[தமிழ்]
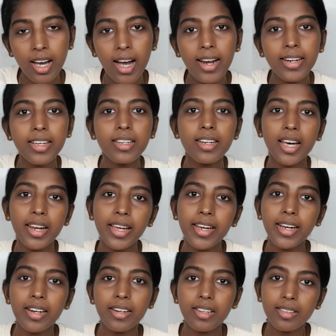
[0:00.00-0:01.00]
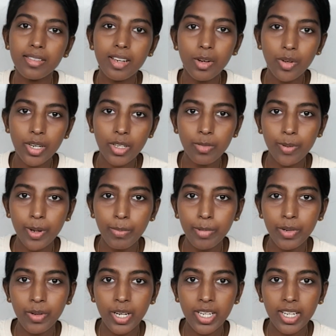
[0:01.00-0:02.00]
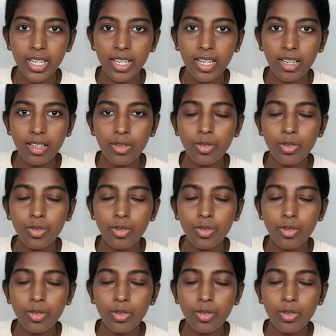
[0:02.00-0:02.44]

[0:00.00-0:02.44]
அண்ட் நிறைய கண்ட்ரீஸ்க்கு அவங்க எக்ஸ்பேண்ட் பண்ணுவாங்க இல்லை